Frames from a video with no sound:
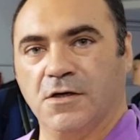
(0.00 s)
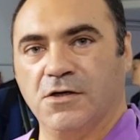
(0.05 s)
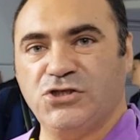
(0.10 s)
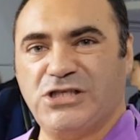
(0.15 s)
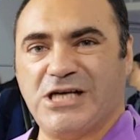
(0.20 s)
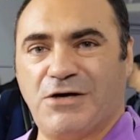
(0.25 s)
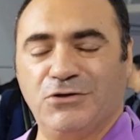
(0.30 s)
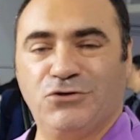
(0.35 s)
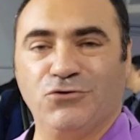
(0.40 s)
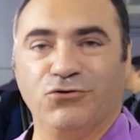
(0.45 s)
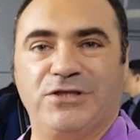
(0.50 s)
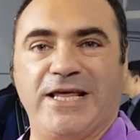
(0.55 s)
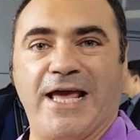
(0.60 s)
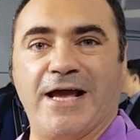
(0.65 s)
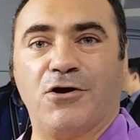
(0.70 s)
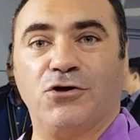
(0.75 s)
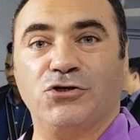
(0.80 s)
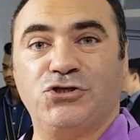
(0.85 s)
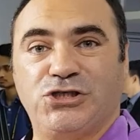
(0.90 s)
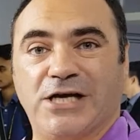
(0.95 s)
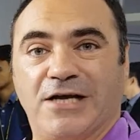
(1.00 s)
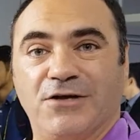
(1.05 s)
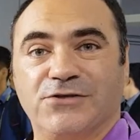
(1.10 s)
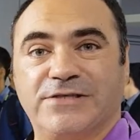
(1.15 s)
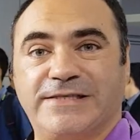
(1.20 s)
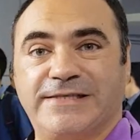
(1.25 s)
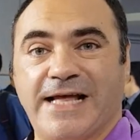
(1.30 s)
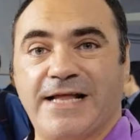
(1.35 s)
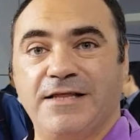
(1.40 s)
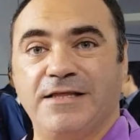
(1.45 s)
Ciao a tutti, eccoci
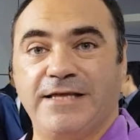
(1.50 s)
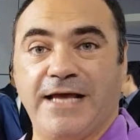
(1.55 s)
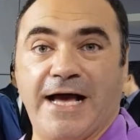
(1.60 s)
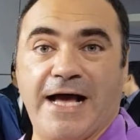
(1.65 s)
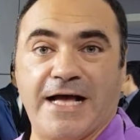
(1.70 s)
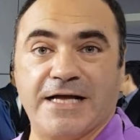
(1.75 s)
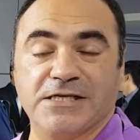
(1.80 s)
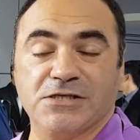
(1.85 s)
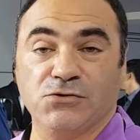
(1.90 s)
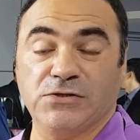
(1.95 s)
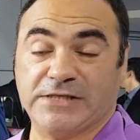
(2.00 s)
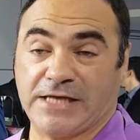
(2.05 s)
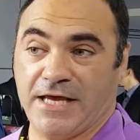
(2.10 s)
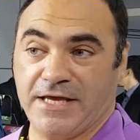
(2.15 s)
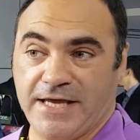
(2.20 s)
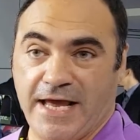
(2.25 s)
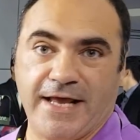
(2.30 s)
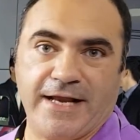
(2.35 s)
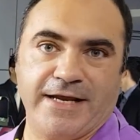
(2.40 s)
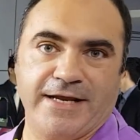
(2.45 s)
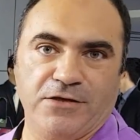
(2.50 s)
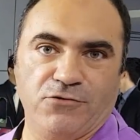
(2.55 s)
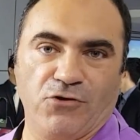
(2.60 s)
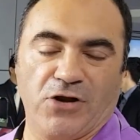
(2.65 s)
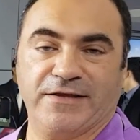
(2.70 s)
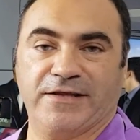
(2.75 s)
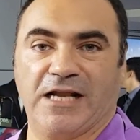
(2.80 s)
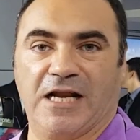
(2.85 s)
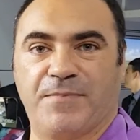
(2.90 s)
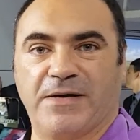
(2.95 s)
allo stand di Asus che ieri
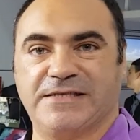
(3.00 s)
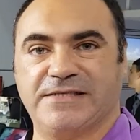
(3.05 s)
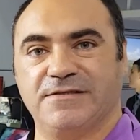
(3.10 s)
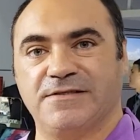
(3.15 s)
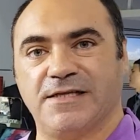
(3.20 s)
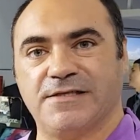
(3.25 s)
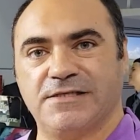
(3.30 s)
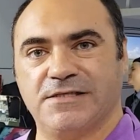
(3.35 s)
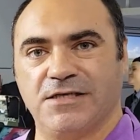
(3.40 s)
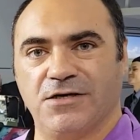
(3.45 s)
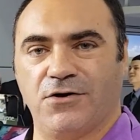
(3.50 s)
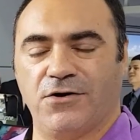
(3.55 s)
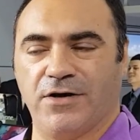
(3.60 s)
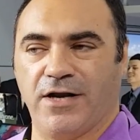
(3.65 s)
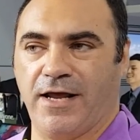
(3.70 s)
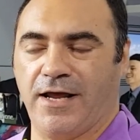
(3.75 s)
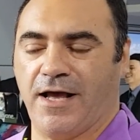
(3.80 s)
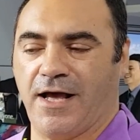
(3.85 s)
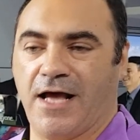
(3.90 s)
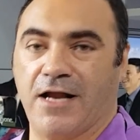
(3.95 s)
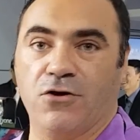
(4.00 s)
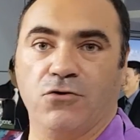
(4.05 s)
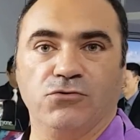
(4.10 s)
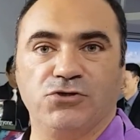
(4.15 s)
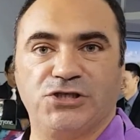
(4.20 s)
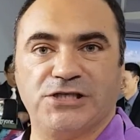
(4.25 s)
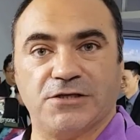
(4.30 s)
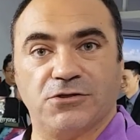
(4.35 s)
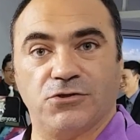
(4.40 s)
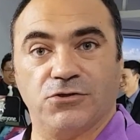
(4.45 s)
durante la presentazione ha
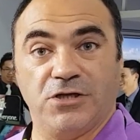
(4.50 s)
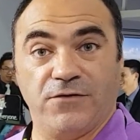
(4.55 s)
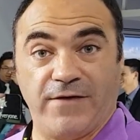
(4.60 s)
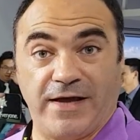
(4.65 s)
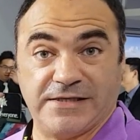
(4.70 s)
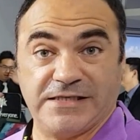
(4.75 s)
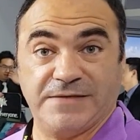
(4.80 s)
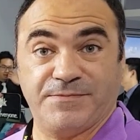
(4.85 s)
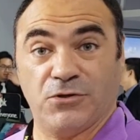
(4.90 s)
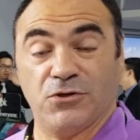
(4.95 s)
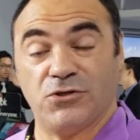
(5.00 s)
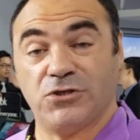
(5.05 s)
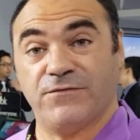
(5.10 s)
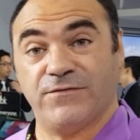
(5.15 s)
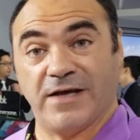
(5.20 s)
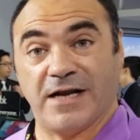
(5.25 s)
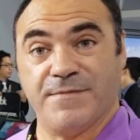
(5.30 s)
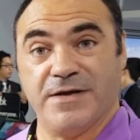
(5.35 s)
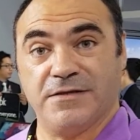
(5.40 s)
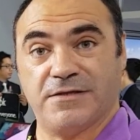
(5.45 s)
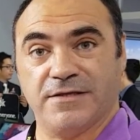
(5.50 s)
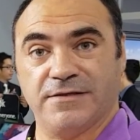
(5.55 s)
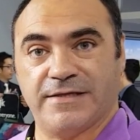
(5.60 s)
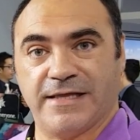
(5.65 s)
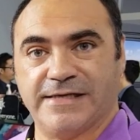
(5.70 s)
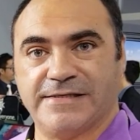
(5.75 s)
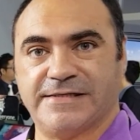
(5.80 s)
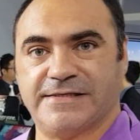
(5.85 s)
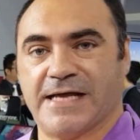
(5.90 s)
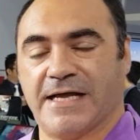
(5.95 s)
annunciato diversi prodotti veramente
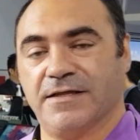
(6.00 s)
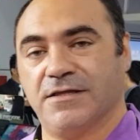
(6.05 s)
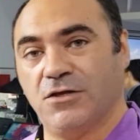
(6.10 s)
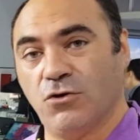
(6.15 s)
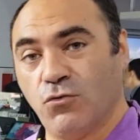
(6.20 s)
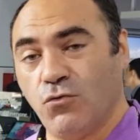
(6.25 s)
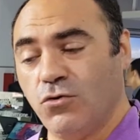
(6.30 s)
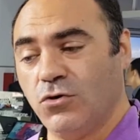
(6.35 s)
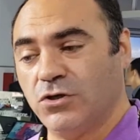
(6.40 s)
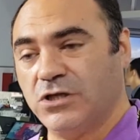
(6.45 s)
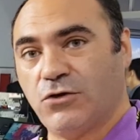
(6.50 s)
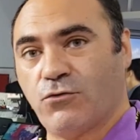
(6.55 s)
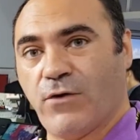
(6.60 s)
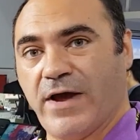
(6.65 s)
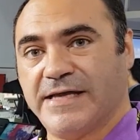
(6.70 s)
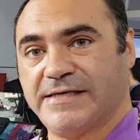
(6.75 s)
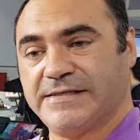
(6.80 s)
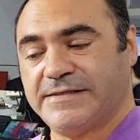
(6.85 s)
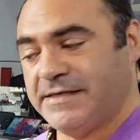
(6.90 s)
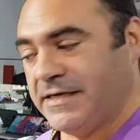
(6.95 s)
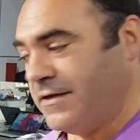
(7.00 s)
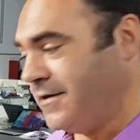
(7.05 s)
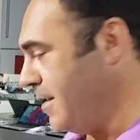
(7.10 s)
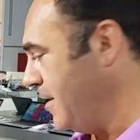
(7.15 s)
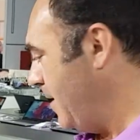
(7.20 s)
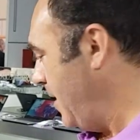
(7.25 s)
interessanti. Uno di questi